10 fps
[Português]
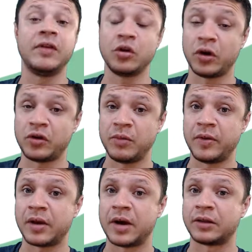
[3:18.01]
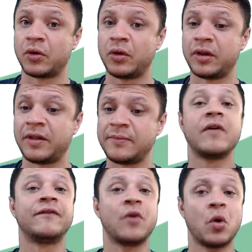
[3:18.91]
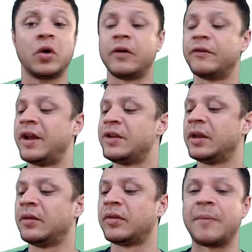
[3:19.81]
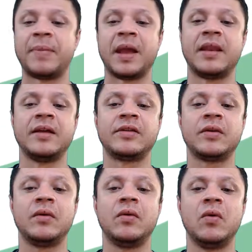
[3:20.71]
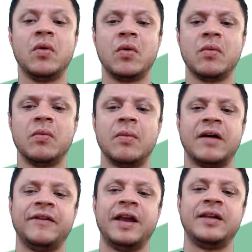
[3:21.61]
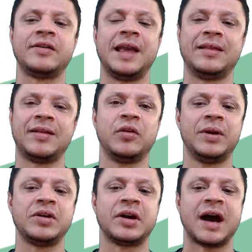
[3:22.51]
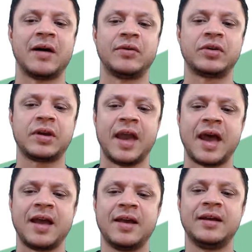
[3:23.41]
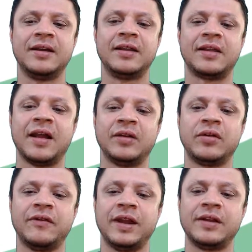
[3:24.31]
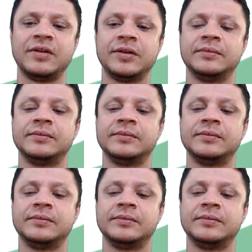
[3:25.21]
Em 2014, foram vendidos apenas uma vez esse número de carros, que é 120.